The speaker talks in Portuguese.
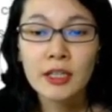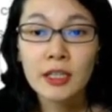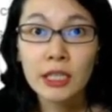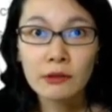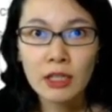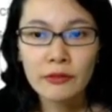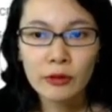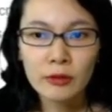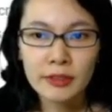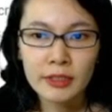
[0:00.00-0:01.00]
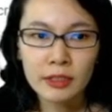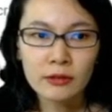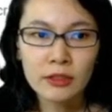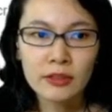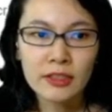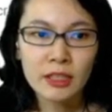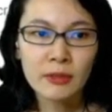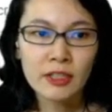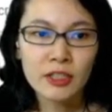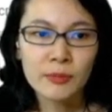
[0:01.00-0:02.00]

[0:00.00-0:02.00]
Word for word: não é a evolução da sustentabilidade